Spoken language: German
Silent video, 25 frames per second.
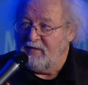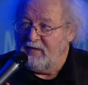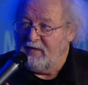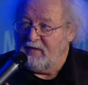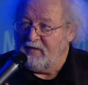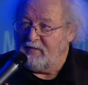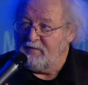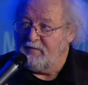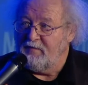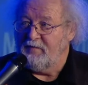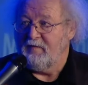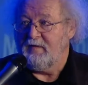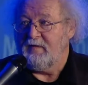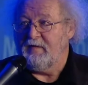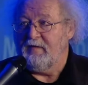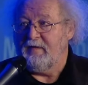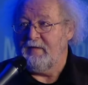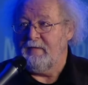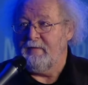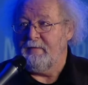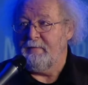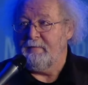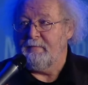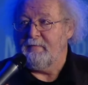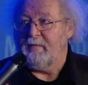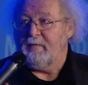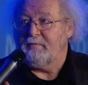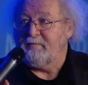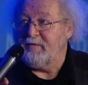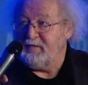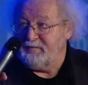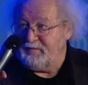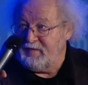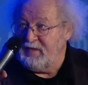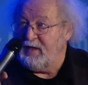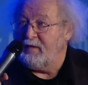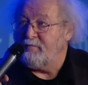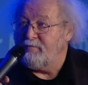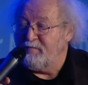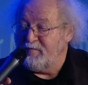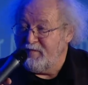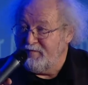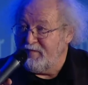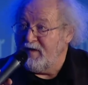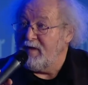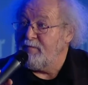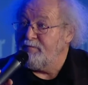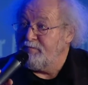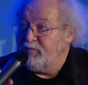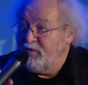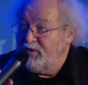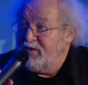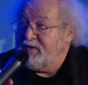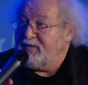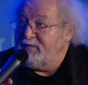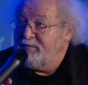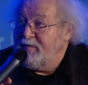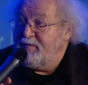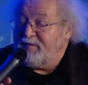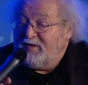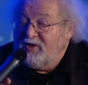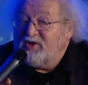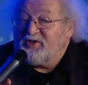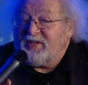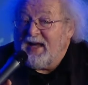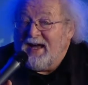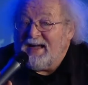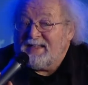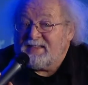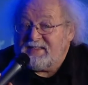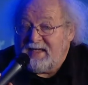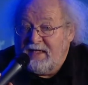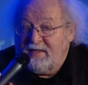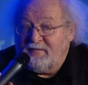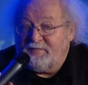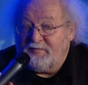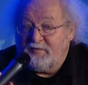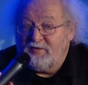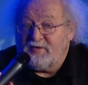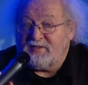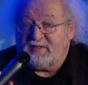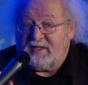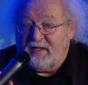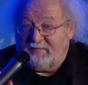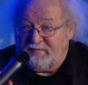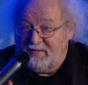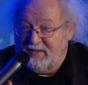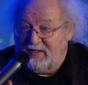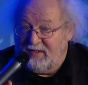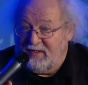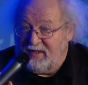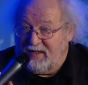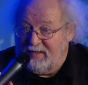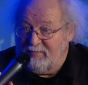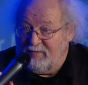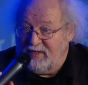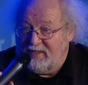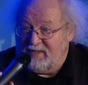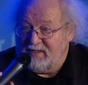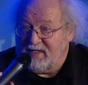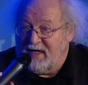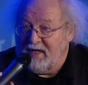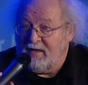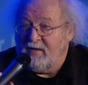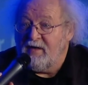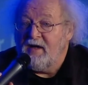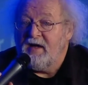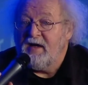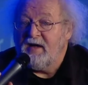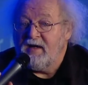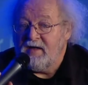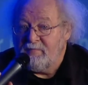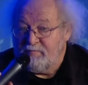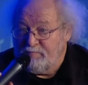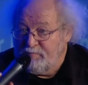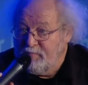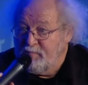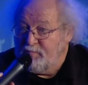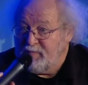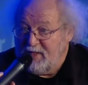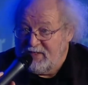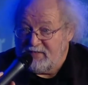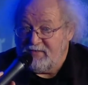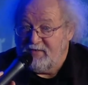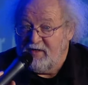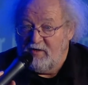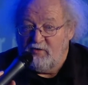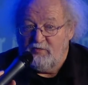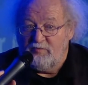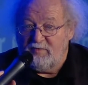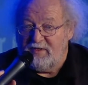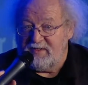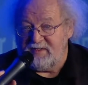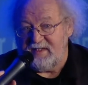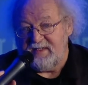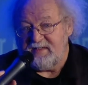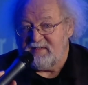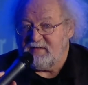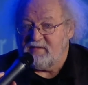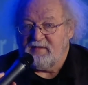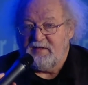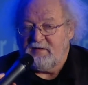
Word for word: nicht wie, viele, wie, viel Polit, wie viel Staatseinfluss darf in den Gremien sein, personell umgesetzt.